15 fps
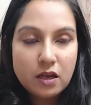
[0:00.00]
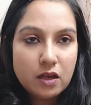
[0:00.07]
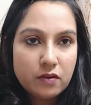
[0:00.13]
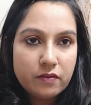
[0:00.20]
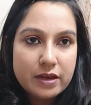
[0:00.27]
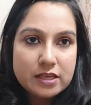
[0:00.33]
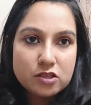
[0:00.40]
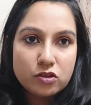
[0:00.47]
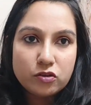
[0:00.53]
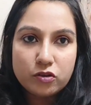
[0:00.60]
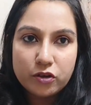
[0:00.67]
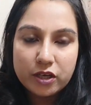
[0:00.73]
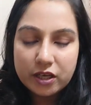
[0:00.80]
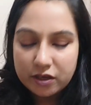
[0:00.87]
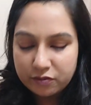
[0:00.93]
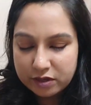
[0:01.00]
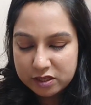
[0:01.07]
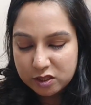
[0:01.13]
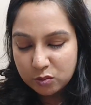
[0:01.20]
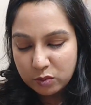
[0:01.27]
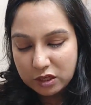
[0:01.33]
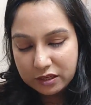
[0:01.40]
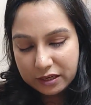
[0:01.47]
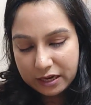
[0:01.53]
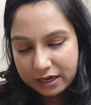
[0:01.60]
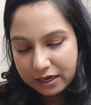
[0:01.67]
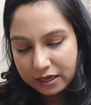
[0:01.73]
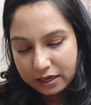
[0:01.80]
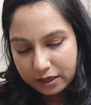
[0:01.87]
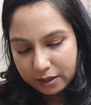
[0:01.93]
वैसे तो ये रिवर्सिबल
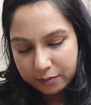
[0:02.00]
नहीं है